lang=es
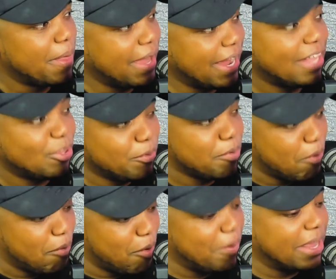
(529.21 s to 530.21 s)
En estos
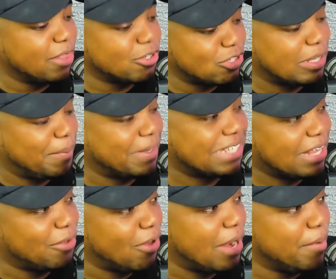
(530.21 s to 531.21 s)
mismos momentos, eso está
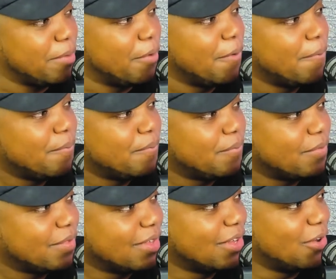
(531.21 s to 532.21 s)
pasando ahora mismo. Una
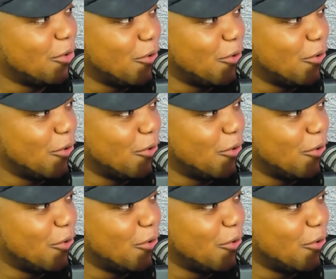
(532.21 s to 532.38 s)
fila.